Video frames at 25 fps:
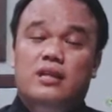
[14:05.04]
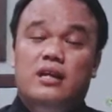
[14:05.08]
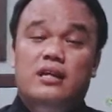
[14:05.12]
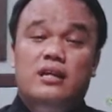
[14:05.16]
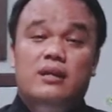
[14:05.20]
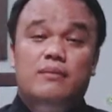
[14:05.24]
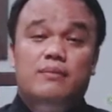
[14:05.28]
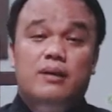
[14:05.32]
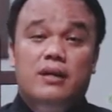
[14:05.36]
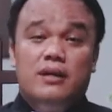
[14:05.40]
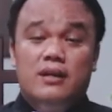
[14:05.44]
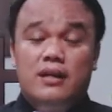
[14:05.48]

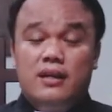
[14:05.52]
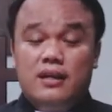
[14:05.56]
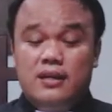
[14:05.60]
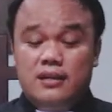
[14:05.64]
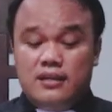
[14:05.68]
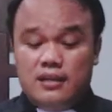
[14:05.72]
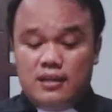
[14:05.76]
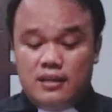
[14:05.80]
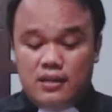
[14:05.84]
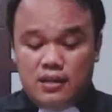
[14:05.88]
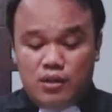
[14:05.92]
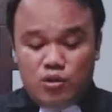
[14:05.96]
selain ibadah
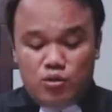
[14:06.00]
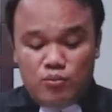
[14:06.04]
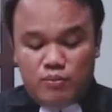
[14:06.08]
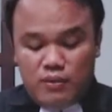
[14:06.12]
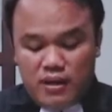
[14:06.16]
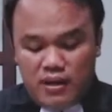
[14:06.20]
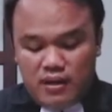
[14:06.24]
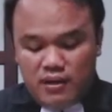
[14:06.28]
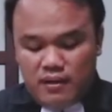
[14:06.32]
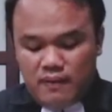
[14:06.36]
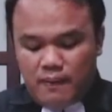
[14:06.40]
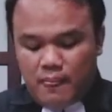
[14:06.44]
kita di
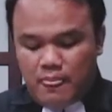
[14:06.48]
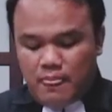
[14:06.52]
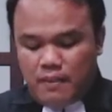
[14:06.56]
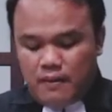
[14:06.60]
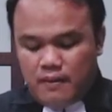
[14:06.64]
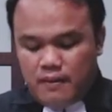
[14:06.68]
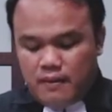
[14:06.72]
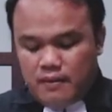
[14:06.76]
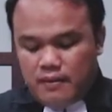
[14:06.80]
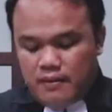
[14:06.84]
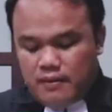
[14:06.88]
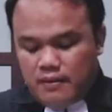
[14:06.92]
rumah
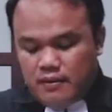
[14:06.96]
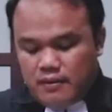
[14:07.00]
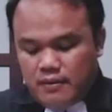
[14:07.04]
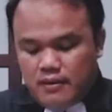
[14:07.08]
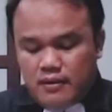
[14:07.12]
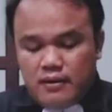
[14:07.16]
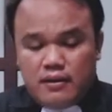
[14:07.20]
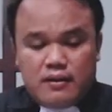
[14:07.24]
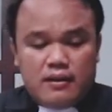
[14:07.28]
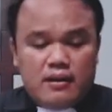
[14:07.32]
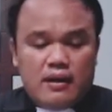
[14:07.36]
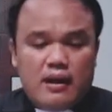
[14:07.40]

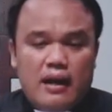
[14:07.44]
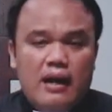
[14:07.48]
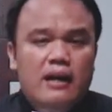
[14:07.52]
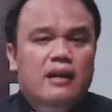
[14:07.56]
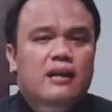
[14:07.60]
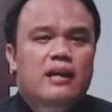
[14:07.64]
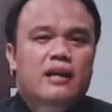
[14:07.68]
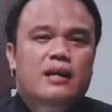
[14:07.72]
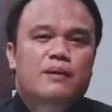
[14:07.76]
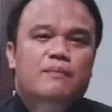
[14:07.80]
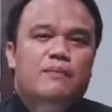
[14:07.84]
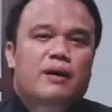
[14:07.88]

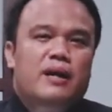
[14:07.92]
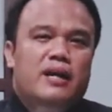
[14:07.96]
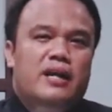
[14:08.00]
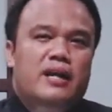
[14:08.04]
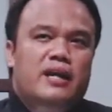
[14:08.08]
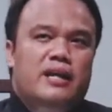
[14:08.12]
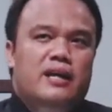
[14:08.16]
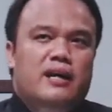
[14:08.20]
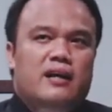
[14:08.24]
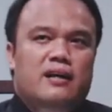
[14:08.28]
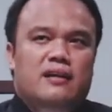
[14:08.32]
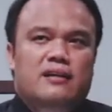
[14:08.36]
ada
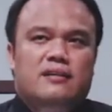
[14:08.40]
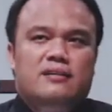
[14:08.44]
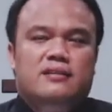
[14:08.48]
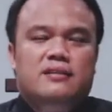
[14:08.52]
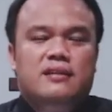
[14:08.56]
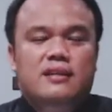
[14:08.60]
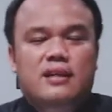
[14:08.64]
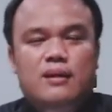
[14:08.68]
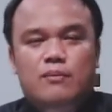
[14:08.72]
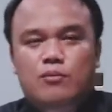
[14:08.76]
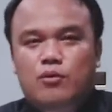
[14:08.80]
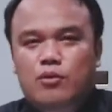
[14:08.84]
ibadah yang
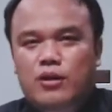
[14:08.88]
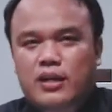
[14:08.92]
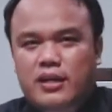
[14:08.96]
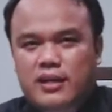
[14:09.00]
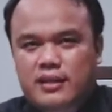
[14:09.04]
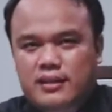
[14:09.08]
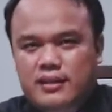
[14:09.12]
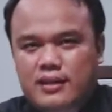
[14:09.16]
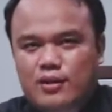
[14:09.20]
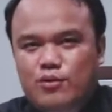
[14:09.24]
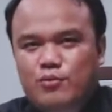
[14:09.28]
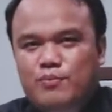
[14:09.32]
tidak
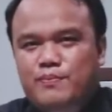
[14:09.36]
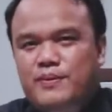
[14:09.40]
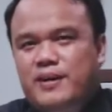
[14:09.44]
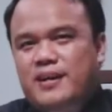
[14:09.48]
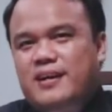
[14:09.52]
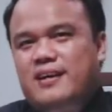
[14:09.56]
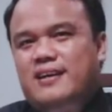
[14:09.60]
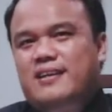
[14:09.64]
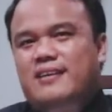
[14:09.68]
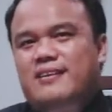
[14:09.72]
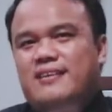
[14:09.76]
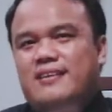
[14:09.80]
boleh kita
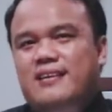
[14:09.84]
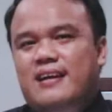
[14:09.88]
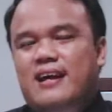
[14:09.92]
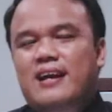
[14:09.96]
lupakan.